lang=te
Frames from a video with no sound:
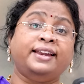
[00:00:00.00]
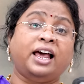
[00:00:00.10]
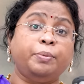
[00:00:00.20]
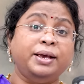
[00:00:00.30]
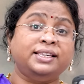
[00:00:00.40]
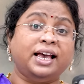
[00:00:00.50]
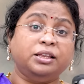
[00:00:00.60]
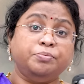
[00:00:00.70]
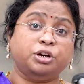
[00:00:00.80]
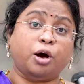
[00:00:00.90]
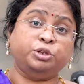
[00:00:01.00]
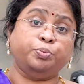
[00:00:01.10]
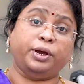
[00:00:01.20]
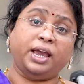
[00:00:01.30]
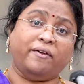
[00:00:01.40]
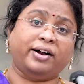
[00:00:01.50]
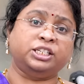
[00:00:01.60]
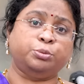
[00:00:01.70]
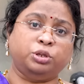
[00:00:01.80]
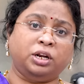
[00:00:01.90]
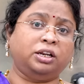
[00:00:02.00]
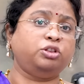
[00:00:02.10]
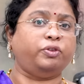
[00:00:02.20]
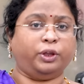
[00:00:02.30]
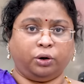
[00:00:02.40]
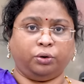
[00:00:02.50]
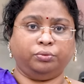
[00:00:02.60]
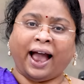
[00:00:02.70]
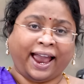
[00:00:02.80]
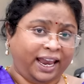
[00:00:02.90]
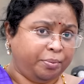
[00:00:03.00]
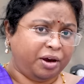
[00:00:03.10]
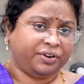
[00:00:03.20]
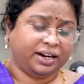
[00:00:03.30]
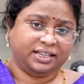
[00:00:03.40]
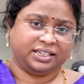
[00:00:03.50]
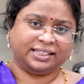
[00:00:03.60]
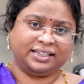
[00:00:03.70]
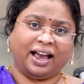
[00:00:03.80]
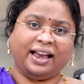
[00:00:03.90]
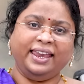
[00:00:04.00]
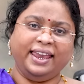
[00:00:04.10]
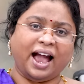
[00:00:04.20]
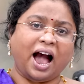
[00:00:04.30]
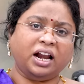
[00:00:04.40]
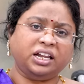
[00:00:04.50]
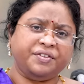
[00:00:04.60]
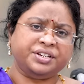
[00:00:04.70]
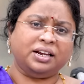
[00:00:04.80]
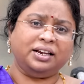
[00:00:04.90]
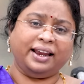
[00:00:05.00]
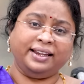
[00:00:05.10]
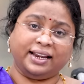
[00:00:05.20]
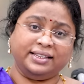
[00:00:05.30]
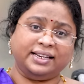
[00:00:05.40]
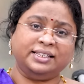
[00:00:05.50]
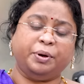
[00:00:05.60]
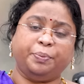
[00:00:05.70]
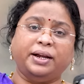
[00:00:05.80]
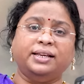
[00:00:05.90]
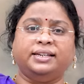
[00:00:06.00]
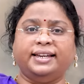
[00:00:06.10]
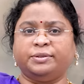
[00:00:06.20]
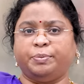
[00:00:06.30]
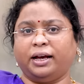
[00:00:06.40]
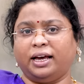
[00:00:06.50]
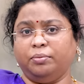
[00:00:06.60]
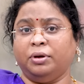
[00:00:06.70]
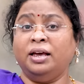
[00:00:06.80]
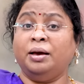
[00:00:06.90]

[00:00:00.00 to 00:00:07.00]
నలభై శాతం జాబ్స్ పోయే అవకాశం ఉందంట తొందరలో ఐఎంఎఫ్ రిలీజ్ చేసిన ఈ ఆర్టిఫిషియల్ ఇంటెలిజెన్స్ ప్రిపేర్నెస్ ఇండెక్స్ ప్రకారం